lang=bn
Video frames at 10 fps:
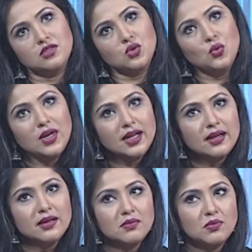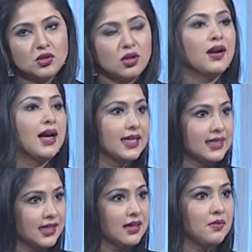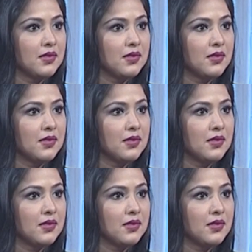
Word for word: স্কুলে ভর্তি হওয়ার আগে থেকে